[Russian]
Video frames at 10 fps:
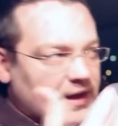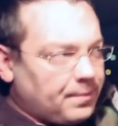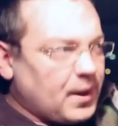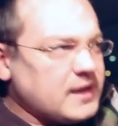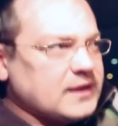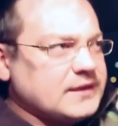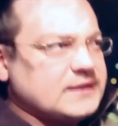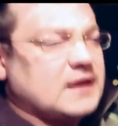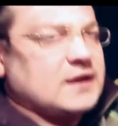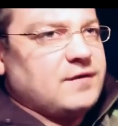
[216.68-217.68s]
компания
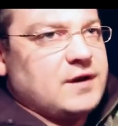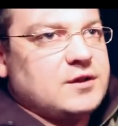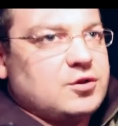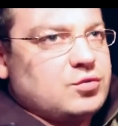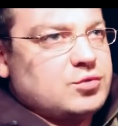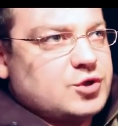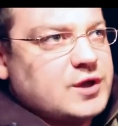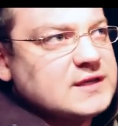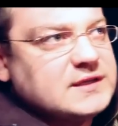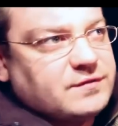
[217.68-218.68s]
Nissan говорит о том,
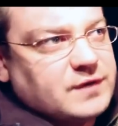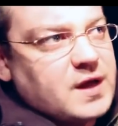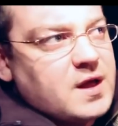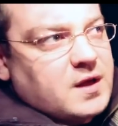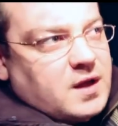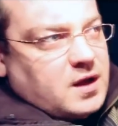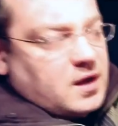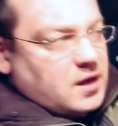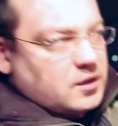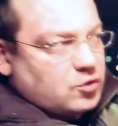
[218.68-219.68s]
что если вы
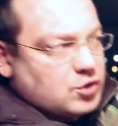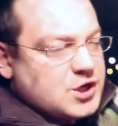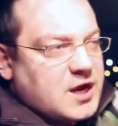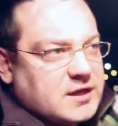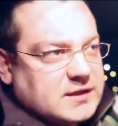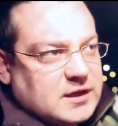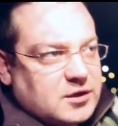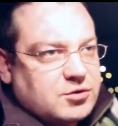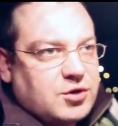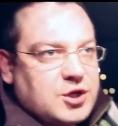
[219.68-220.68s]
э, нарушаете
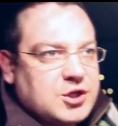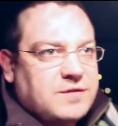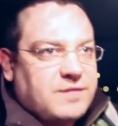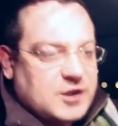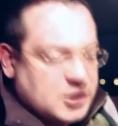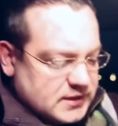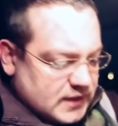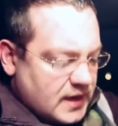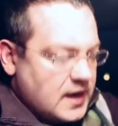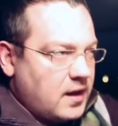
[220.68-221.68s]
скоростной режим в вашей
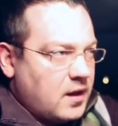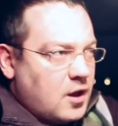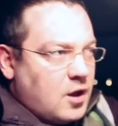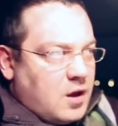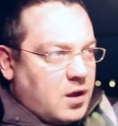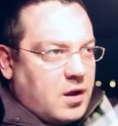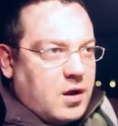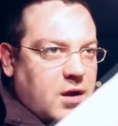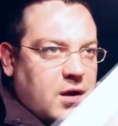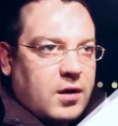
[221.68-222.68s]
стране,
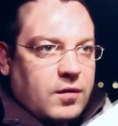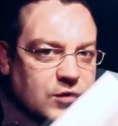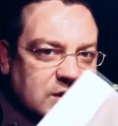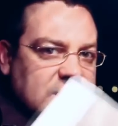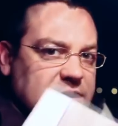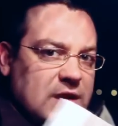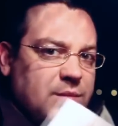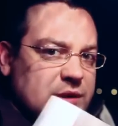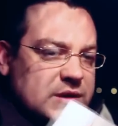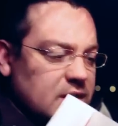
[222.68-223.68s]
э, вот здесь это
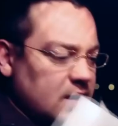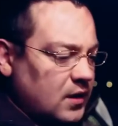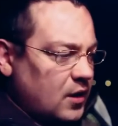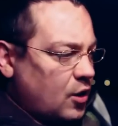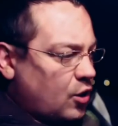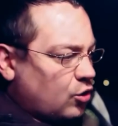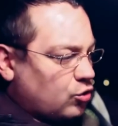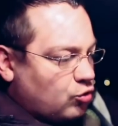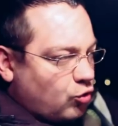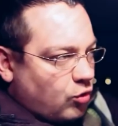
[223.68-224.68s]
написано,
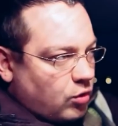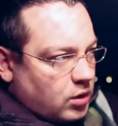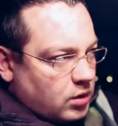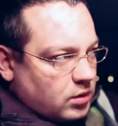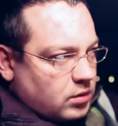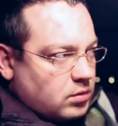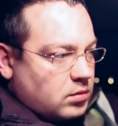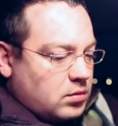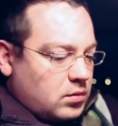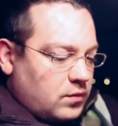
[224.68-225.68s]
то
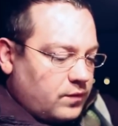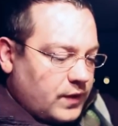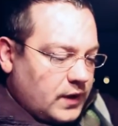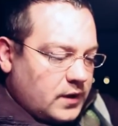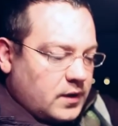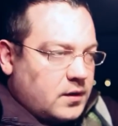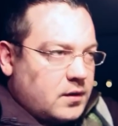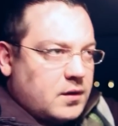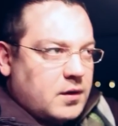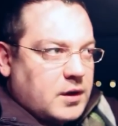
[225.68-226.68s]
вы
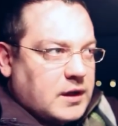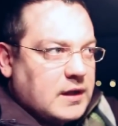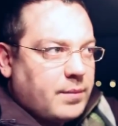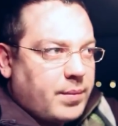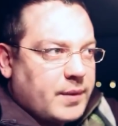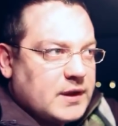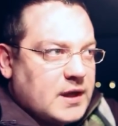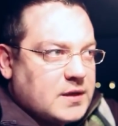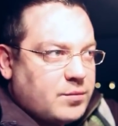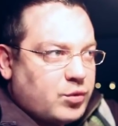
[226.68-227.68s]
не
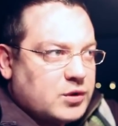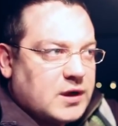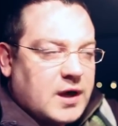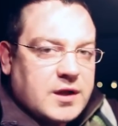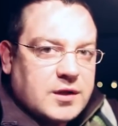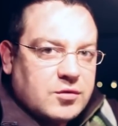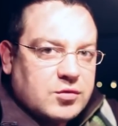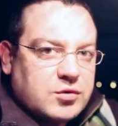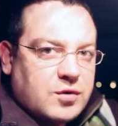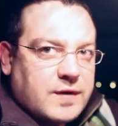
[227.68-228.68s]
попадаете под
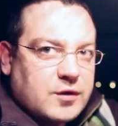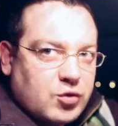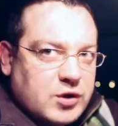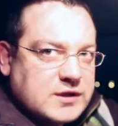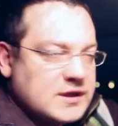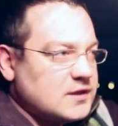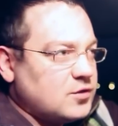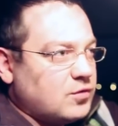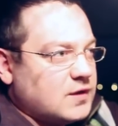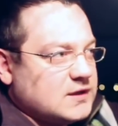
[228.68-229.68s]
гарантийные условия. То есть,
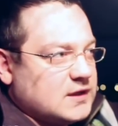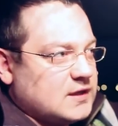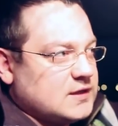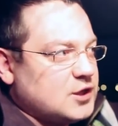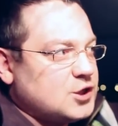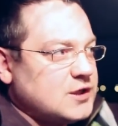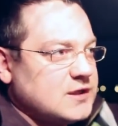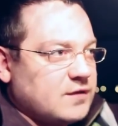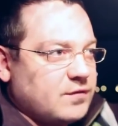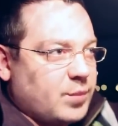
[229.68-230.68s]
если у вас знак стоит
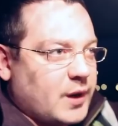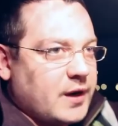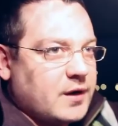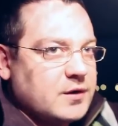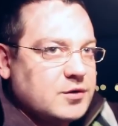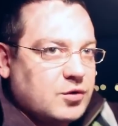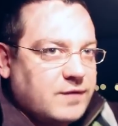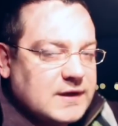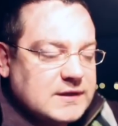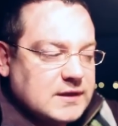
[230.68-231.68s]
60, вы проехали
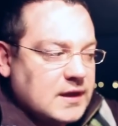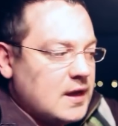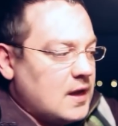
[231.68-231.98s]
120